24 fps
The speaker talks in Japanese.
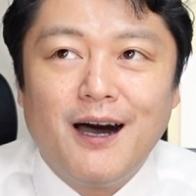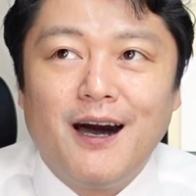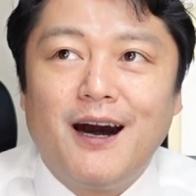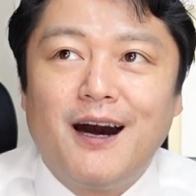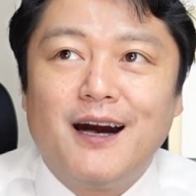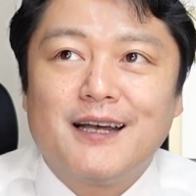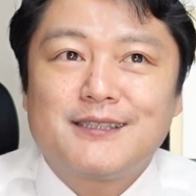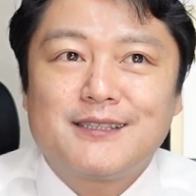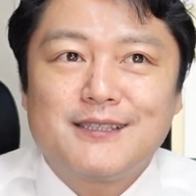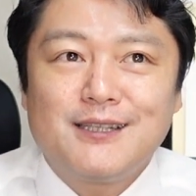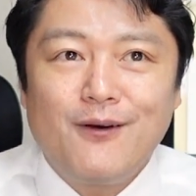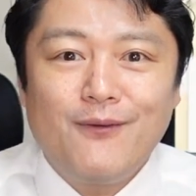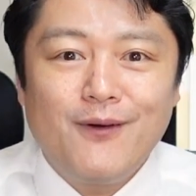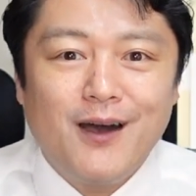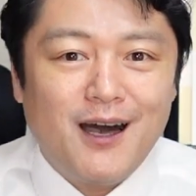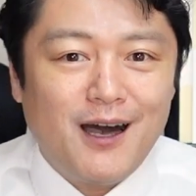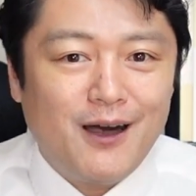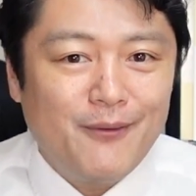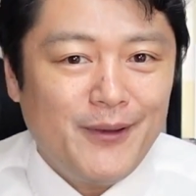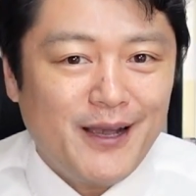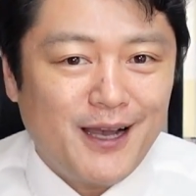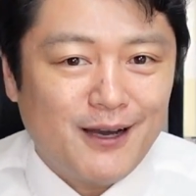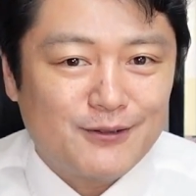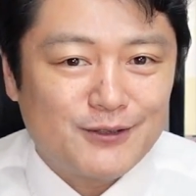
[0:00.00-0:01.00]
明日は
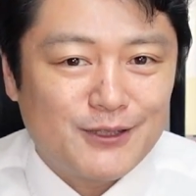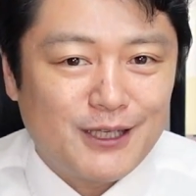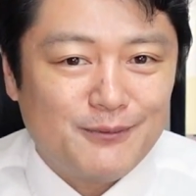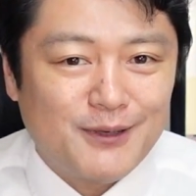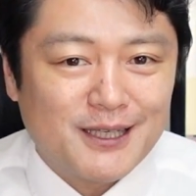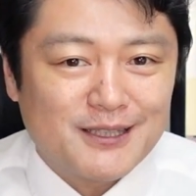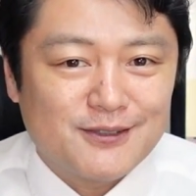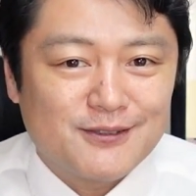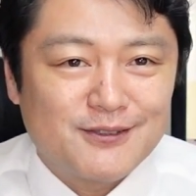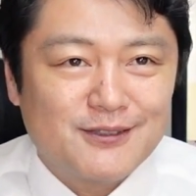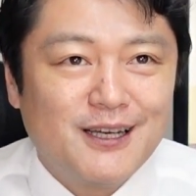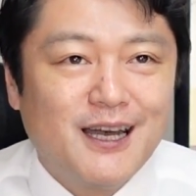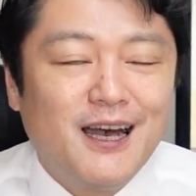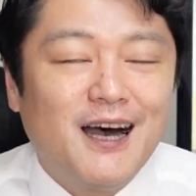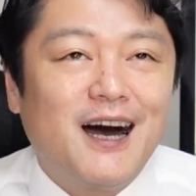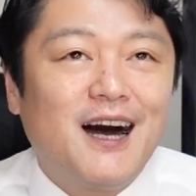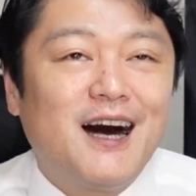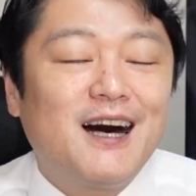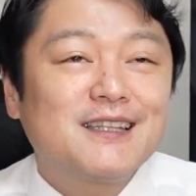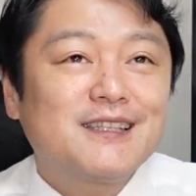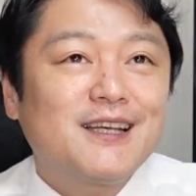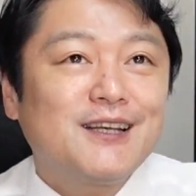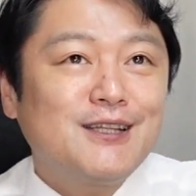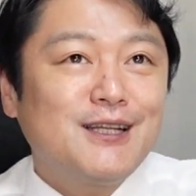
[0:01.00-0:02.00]
雨が降ります。
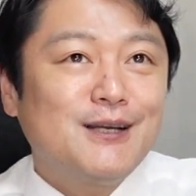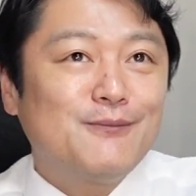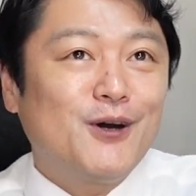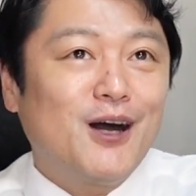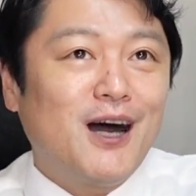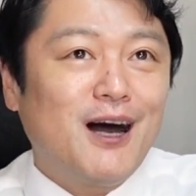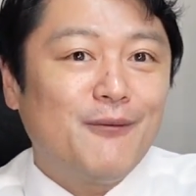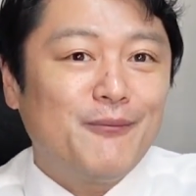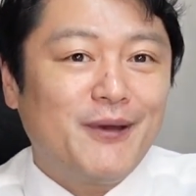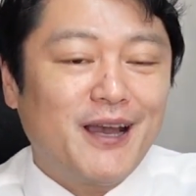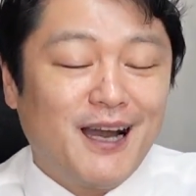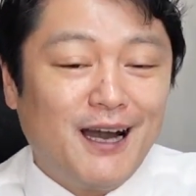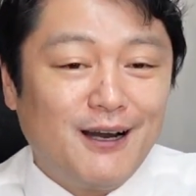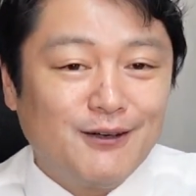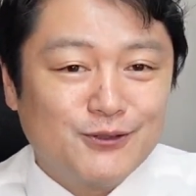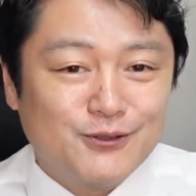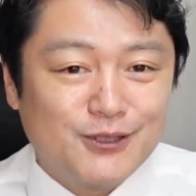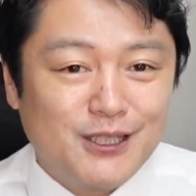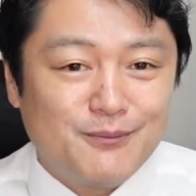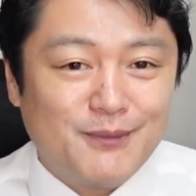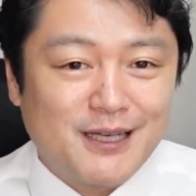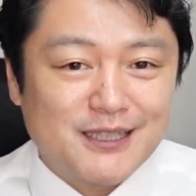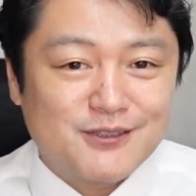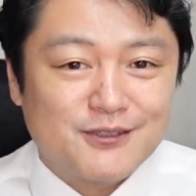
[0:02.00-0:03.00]
明後日も雨が降
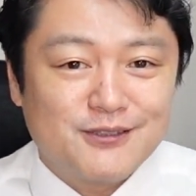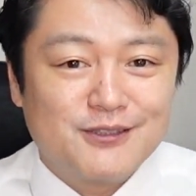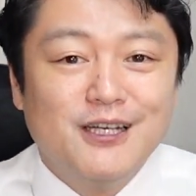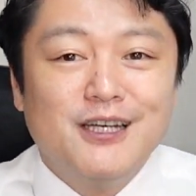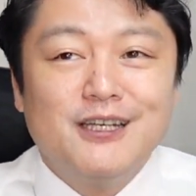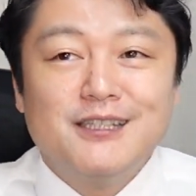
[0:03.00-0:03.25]
ります。